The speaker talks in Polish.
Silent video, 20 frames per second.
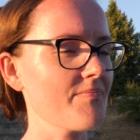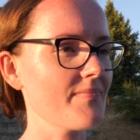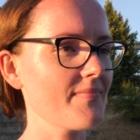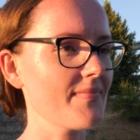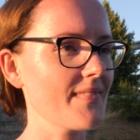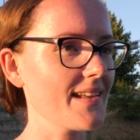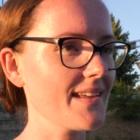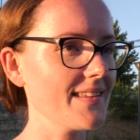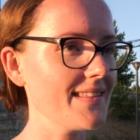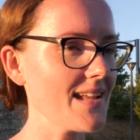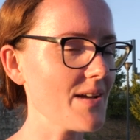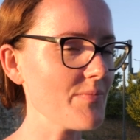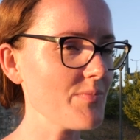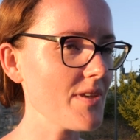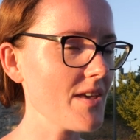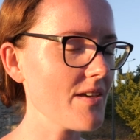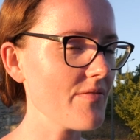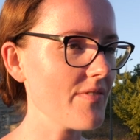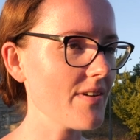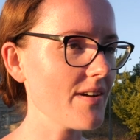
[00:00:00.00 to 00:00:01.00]
Mm, dla
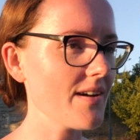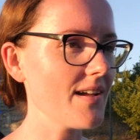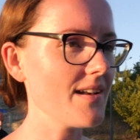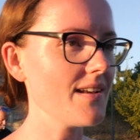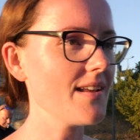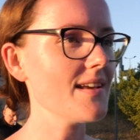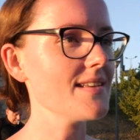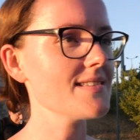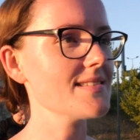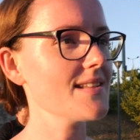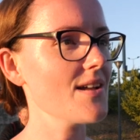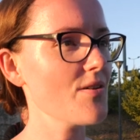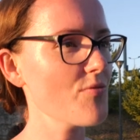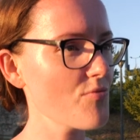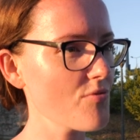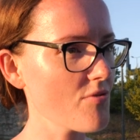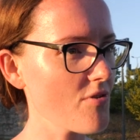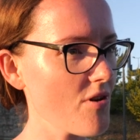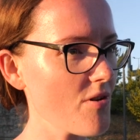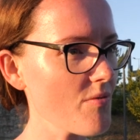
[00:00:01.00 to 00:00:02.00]
mnie Ewangelia jest
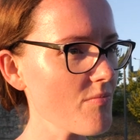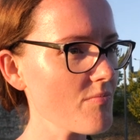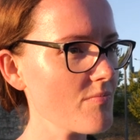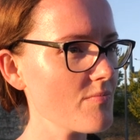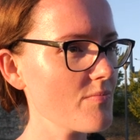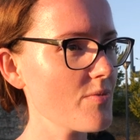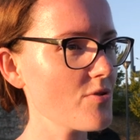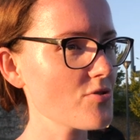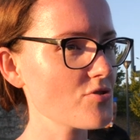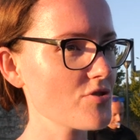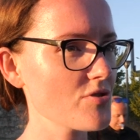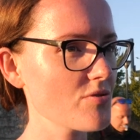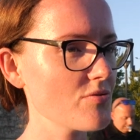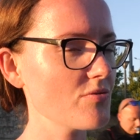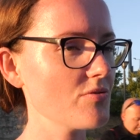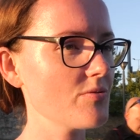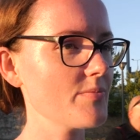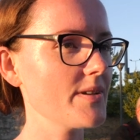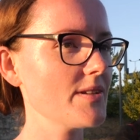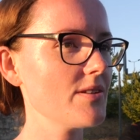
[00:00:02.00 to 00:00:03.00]
nauką
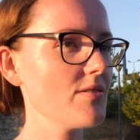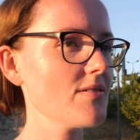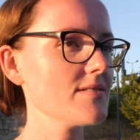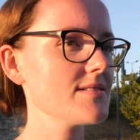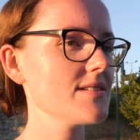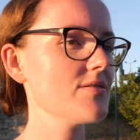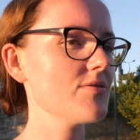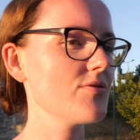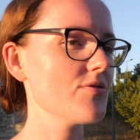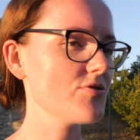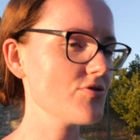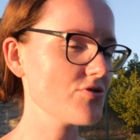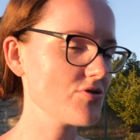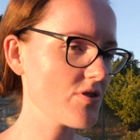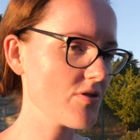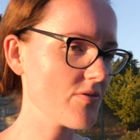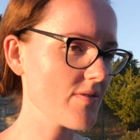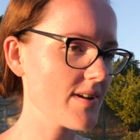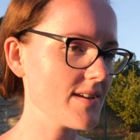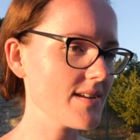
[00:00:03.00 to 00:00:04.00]
poszczególną. Kiedy chodzę do
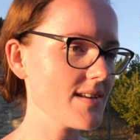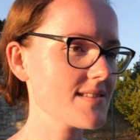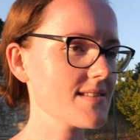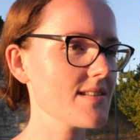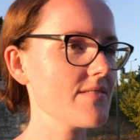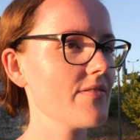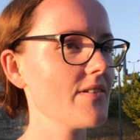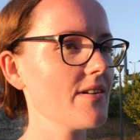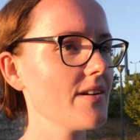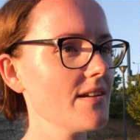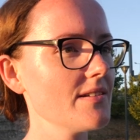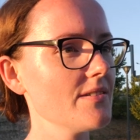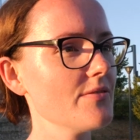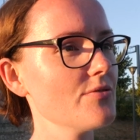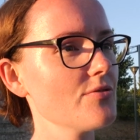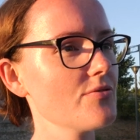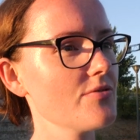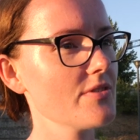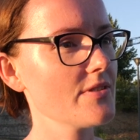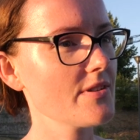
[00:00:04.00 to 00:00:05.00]
kościoła, jest Ewangelia
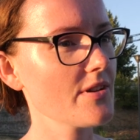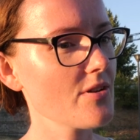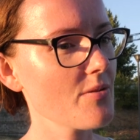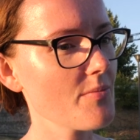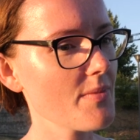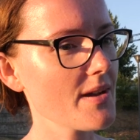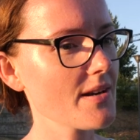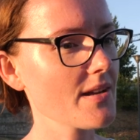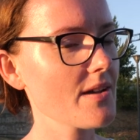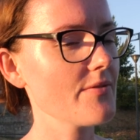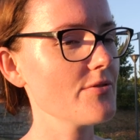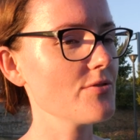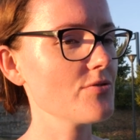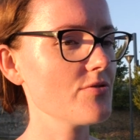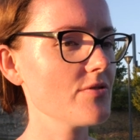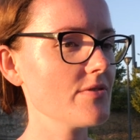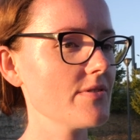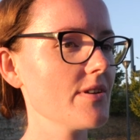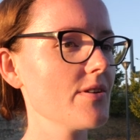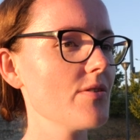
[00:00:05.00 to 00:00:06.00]
według świętego Marka, według
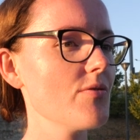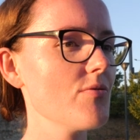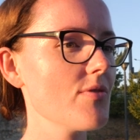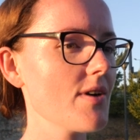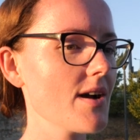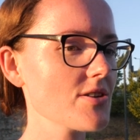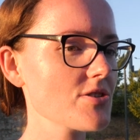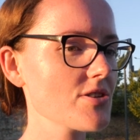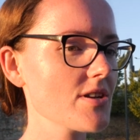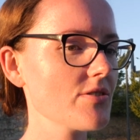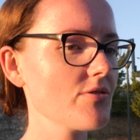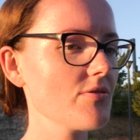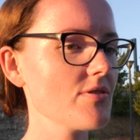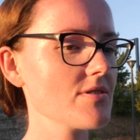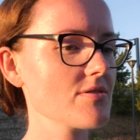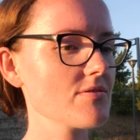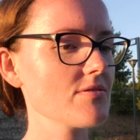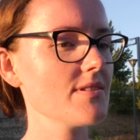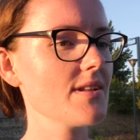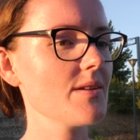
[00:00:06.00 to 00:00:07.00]
świętego Łukasza, to
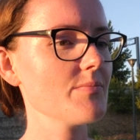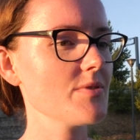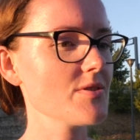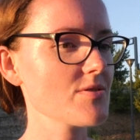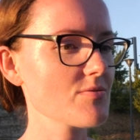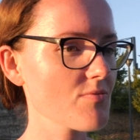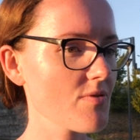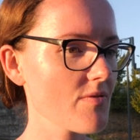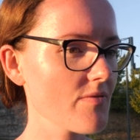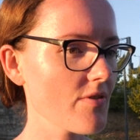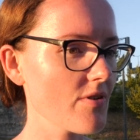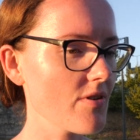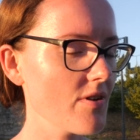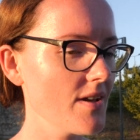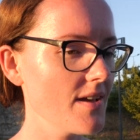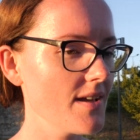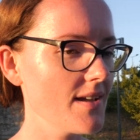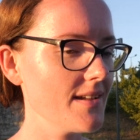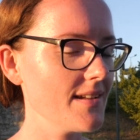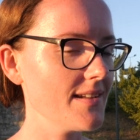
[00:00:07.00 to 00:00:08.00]
jest to dla mnie słowo
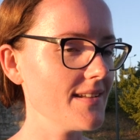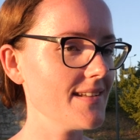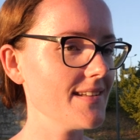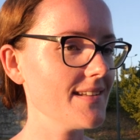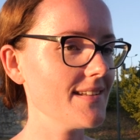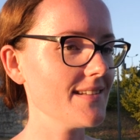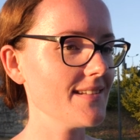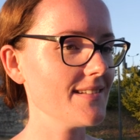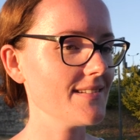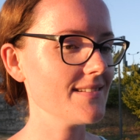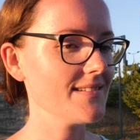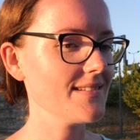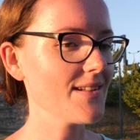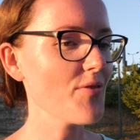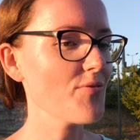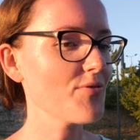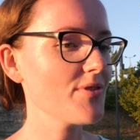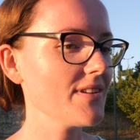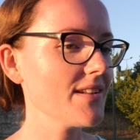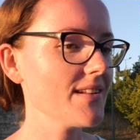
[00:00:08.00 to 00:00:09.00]
e,
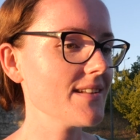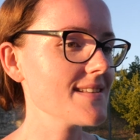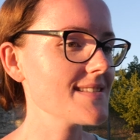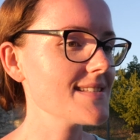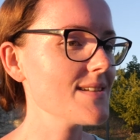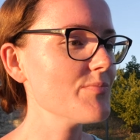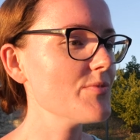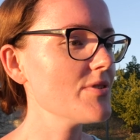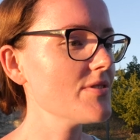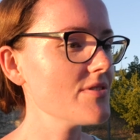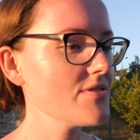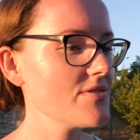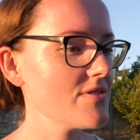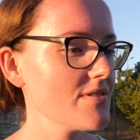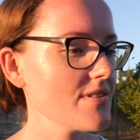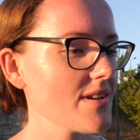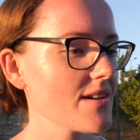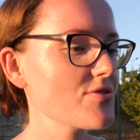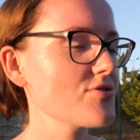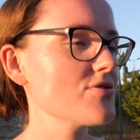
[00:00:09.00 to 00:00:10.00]
nauki na następny
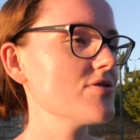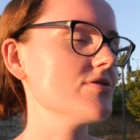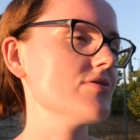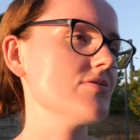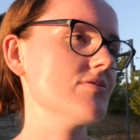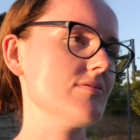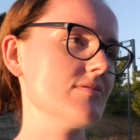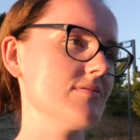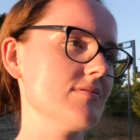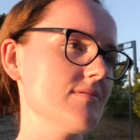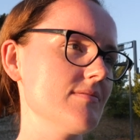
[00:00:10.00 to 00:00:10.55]
tydzień, jak żyć.